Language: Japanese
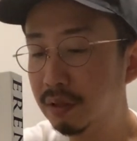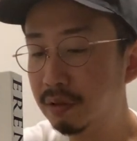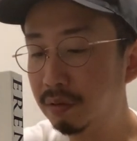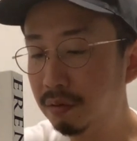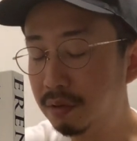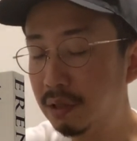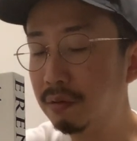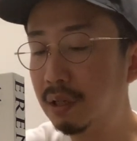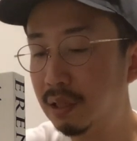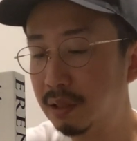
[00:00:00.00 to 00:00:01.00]
その
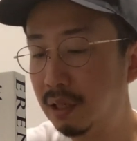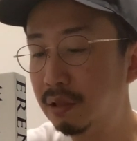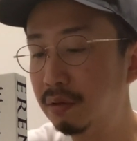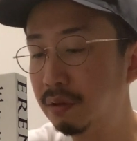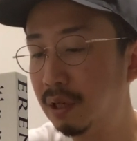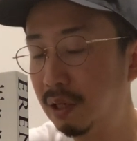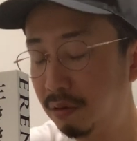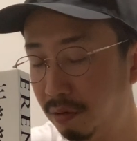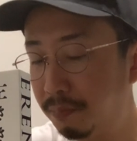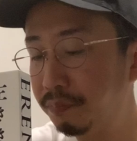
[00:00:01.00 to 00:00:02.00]
ゼロ巻最終回
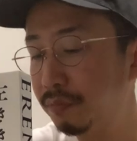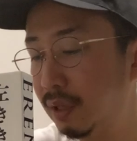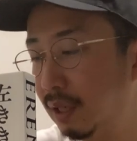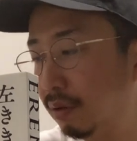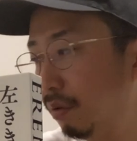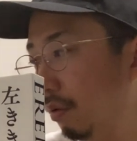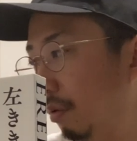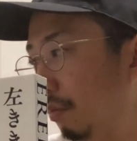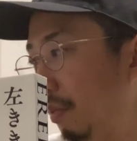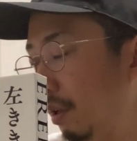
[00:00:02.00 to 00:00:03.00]
をえっ
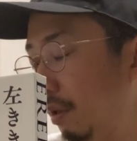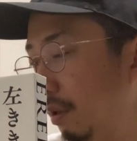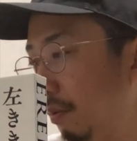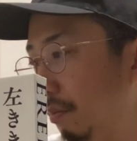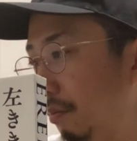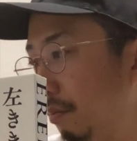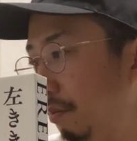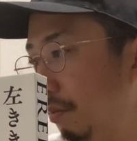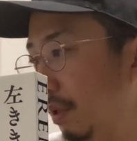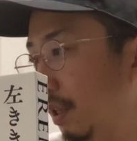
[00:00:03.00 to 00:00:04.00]
とメ
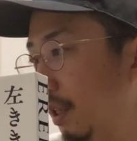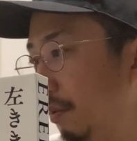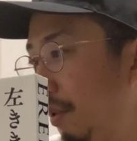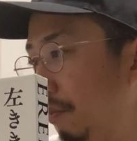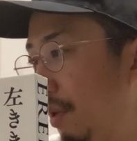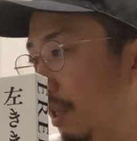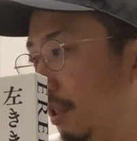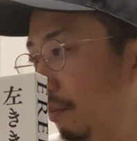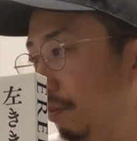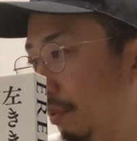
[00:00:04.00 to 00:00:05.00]

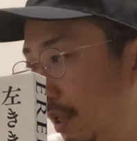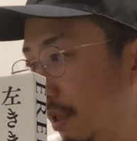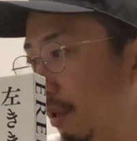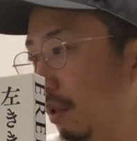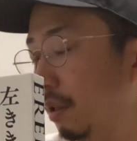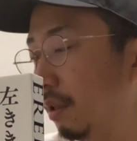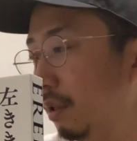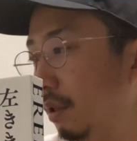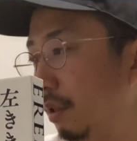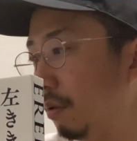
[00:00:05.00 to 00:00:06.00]
メンバーシップで
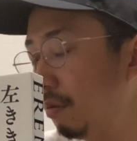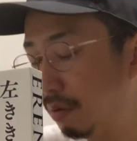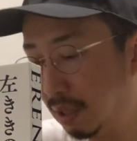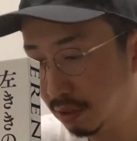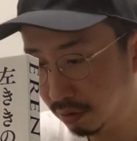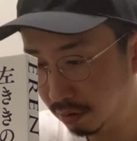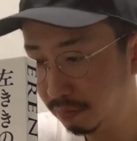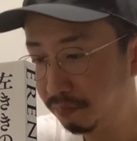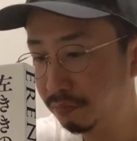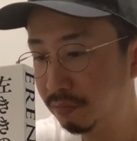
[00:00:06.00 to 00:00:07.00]
公開す
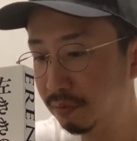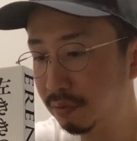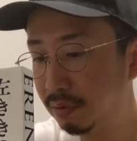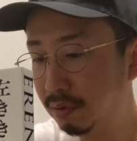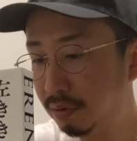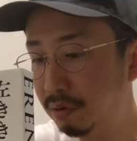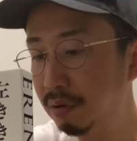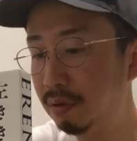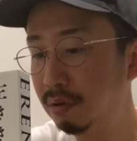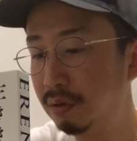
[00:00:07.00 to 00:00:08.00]
ると
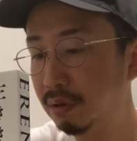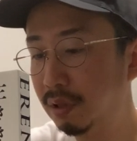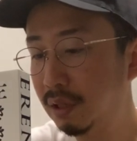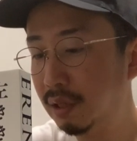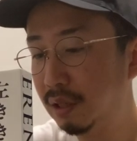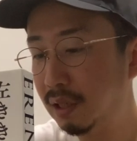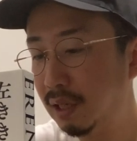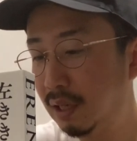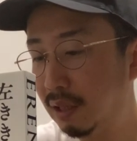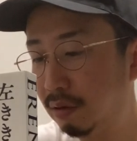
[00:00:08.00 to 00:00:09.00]
いう、
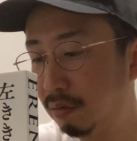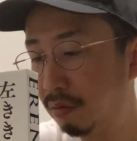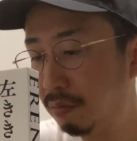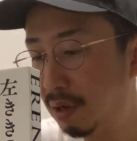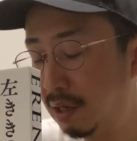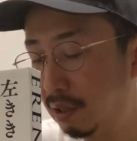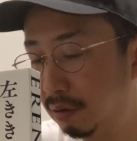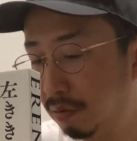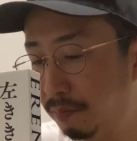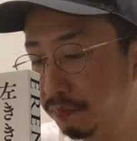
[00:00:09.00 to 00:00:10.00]
えっ、ー、と、まあ、あ
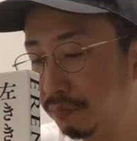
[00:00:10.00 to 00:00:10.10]
の、